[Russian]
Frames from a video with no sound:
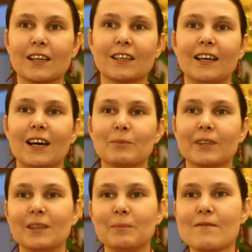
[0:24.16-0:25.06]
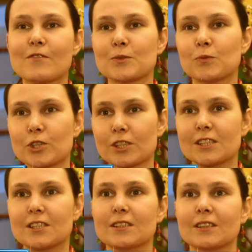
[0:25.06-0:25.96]
когда мы имеем
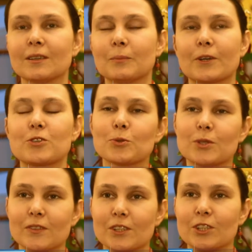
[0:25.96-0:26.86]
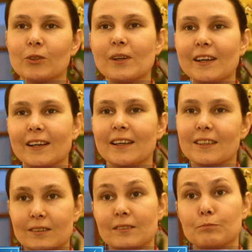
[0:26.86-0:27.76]
возможность э, прочувствовать не только
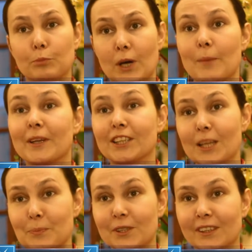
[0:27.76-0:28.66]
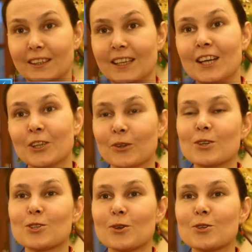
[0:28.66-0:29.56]
ароматный напиток, но
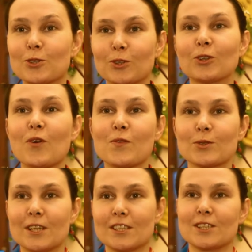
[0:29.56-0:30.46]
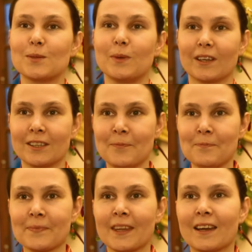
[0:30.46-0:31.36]
еще и что-то новое узнать заявить о себе.
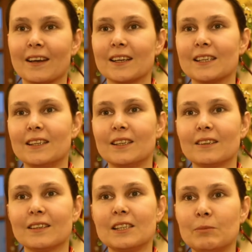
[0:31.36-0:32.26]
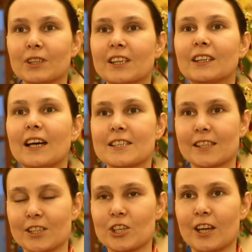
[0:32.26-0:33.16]
Э, и именно
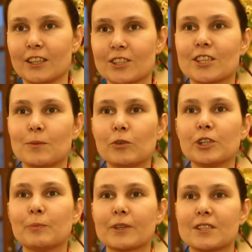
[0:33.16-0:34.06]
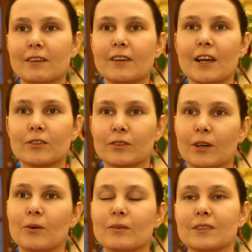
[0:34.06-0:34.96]
китайская чайная церемония представляет
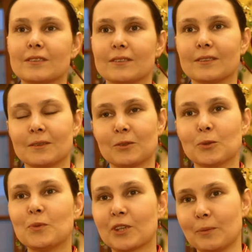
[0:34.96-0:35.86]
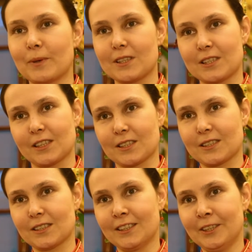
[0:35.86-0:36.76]
такой вот э, глубокий процесс,
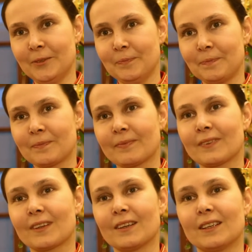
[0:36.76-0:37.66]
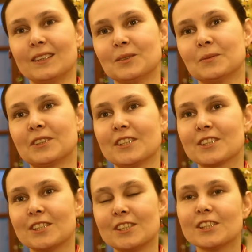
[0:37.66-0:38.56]
э, где
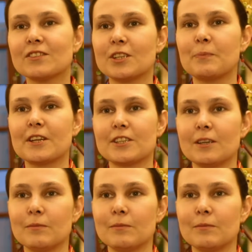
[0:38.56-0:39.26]
соединены все пять